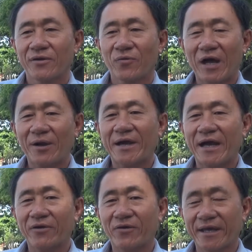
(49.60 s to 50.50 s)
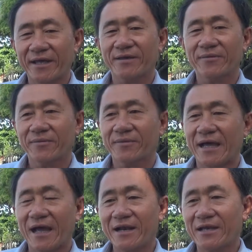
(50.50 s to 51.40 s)
qua 12 hội này
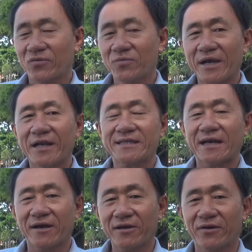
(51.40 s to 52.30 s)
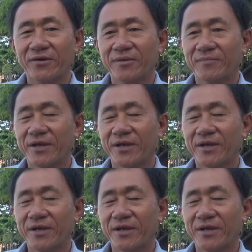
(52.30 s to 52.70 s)
đã là chuẩn bị đã sạt lở rồi